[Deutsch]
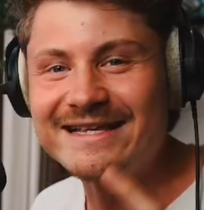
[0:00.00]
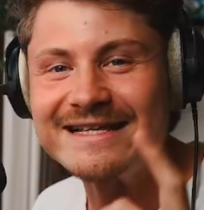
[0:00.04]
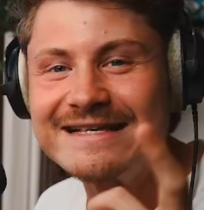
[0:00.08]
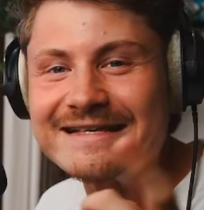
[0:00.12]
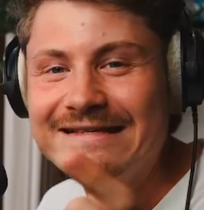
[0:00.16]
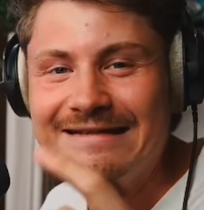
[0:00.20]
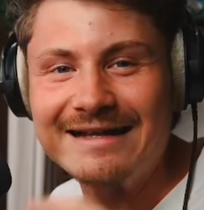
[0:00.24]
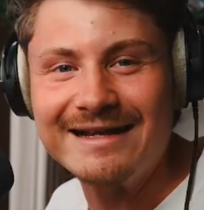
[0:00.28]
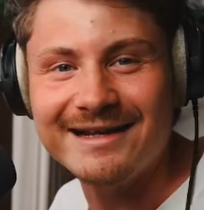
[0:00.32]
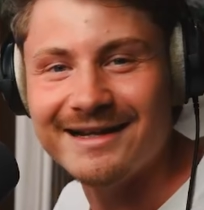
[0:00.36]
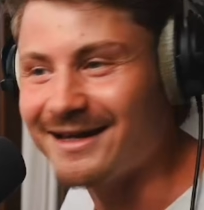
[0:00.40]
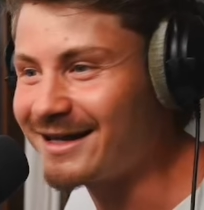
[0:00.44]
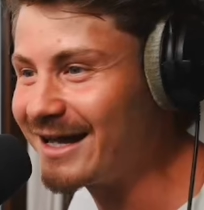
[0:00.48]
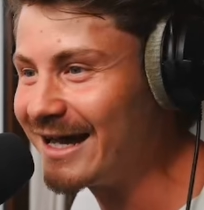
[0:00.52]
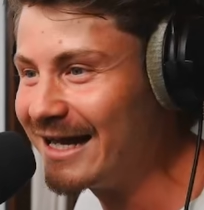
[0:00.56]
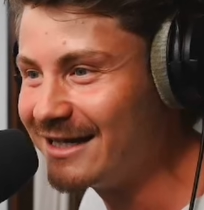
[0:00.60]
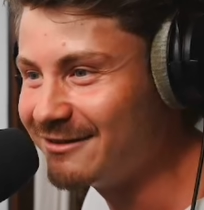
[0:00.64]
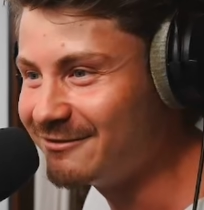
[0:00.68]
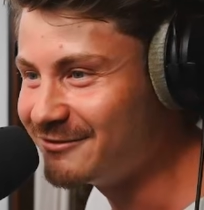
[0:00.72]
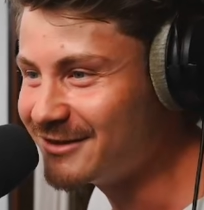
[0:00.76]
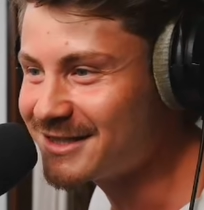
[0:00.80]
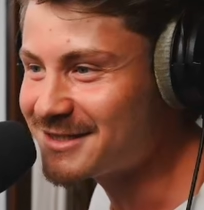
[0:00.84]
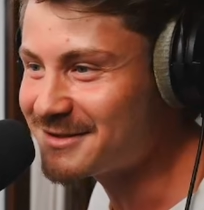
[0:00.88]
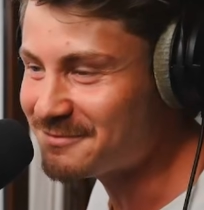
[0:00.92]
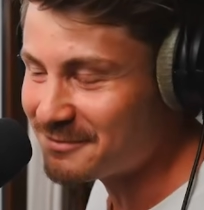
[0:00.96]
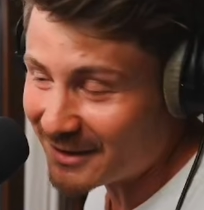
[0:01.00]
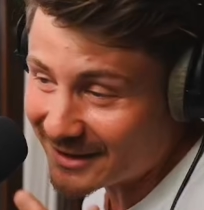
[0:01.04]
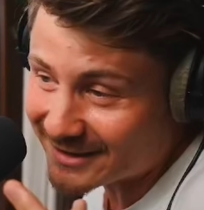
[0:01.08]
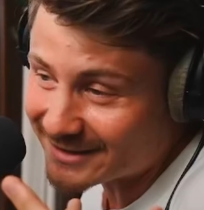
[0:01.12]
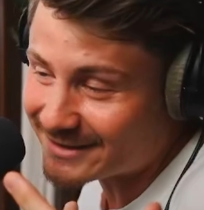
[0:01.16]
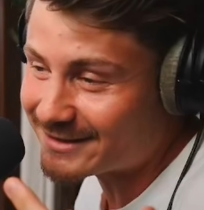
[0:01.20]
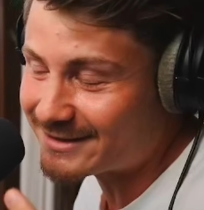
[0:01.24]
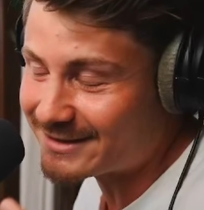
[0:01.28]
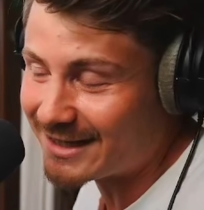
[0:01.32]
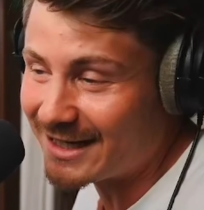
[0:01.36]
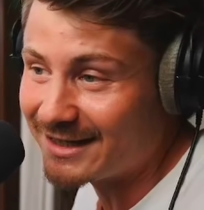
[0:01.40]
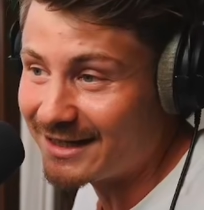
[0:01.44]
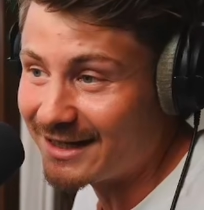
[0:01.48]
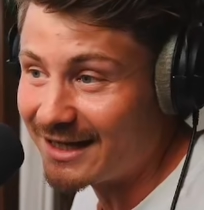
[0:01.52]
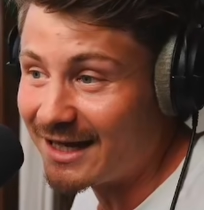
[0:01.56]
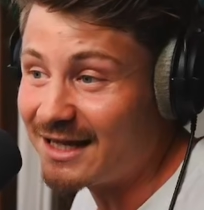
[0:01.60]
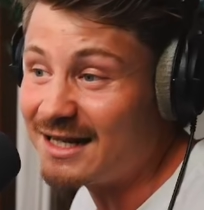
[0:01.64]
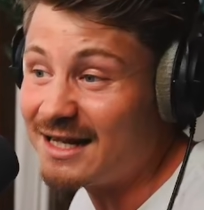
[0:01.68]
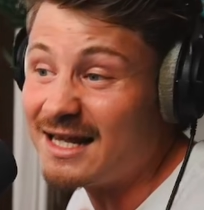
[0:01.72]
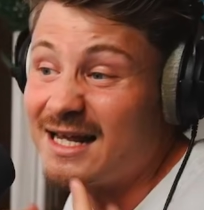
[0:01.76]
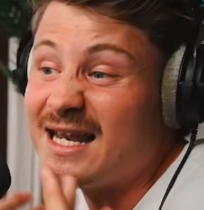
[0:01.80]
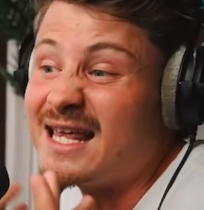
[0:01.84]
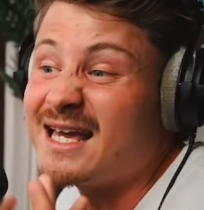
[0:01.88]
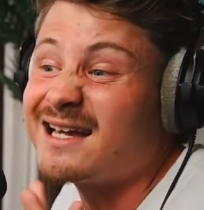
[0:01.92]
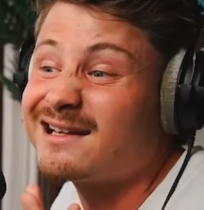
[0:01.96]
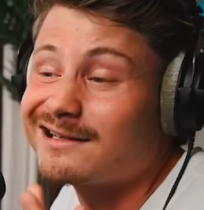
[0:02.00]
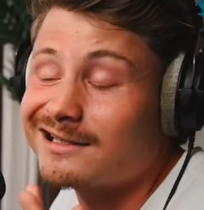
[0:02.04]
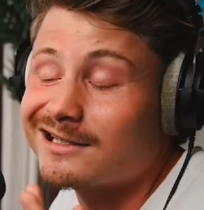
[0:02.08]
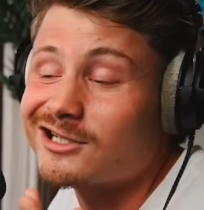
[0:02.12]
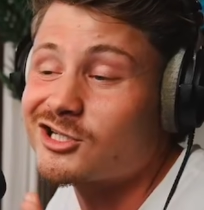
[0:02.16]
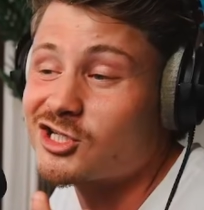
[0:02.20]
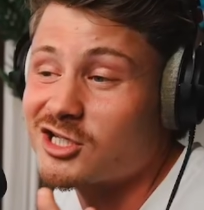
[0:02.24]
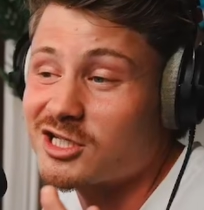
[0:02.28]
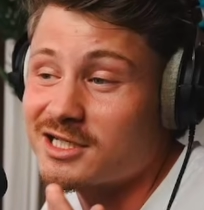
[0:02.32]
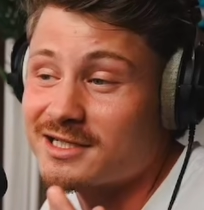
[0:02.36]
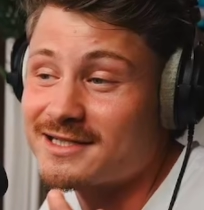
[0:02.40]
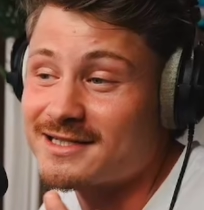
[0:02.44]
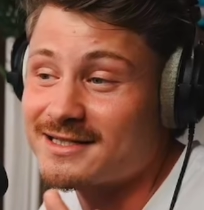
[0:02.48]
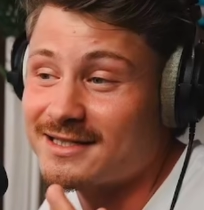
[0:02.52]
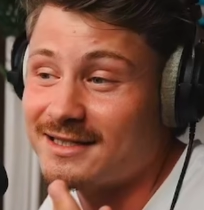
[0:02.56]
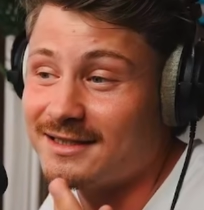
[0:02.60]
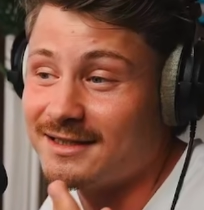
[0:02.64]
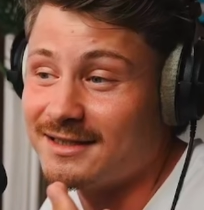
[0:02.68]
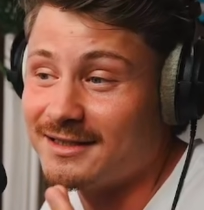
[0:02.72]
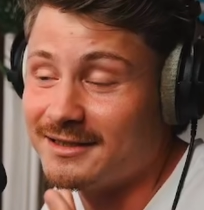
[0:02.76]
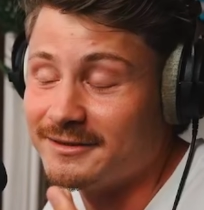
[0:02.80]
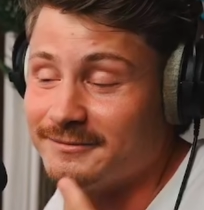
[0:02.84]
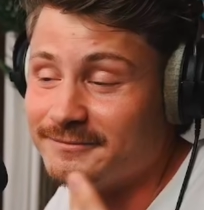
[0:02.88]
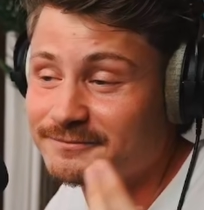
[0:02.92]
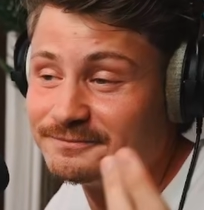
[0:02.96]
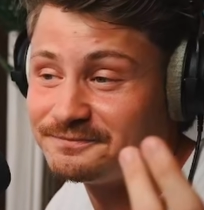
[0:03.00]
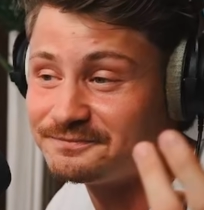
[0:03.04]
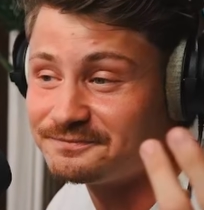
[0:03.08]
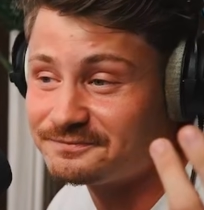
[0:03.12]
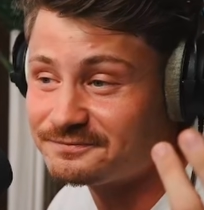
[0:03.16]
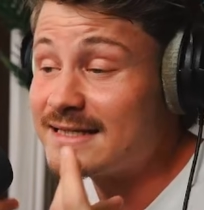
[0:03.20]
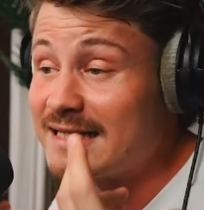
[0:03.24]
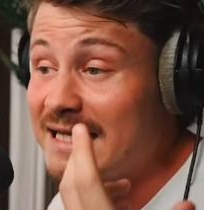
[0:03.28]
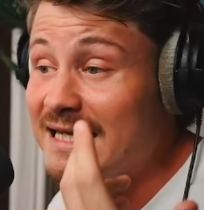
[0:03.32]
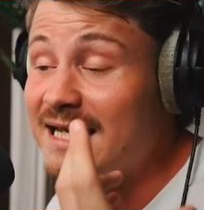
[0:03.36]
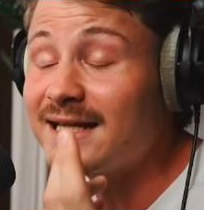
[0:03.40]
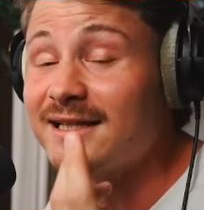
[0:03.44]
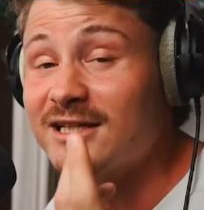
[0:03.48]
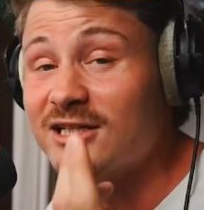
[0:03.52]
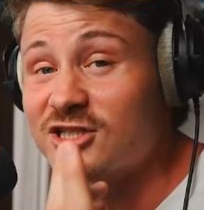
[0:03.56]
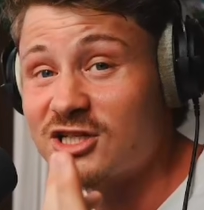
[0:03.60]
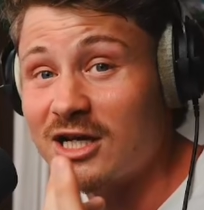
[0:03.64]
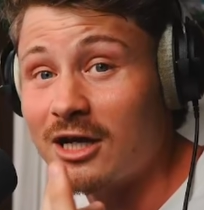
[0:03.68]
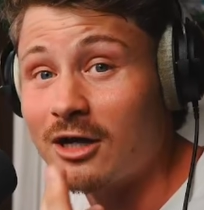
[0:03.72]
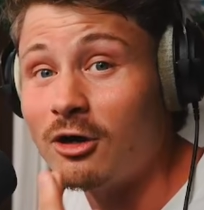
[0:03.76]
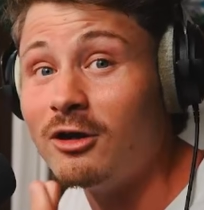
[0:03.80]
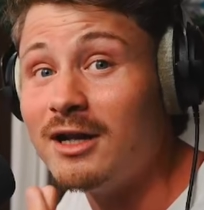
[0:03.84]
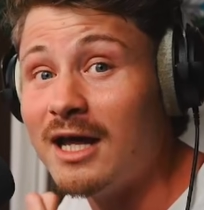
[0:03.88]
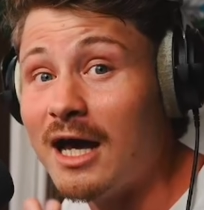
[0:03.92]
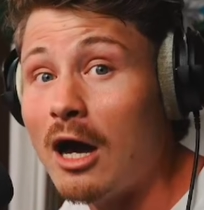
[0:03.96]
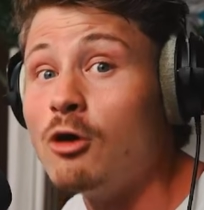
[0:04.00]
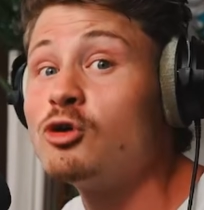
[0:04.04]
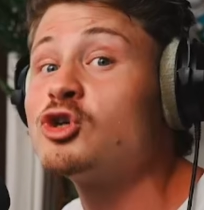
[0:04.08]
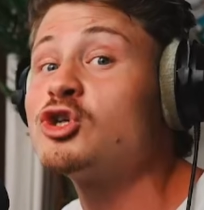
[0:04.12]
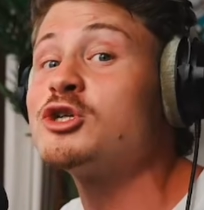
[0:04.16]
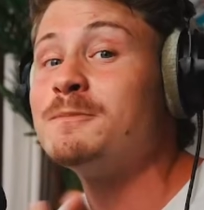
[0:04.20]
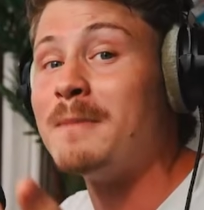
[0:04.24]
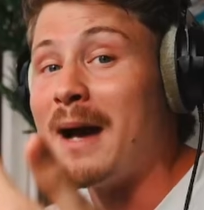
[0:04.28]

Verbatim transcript: Es ist leider keine Vespa, es ist ein, elektrisches, ähm, es ist ein elektrischer Roller aus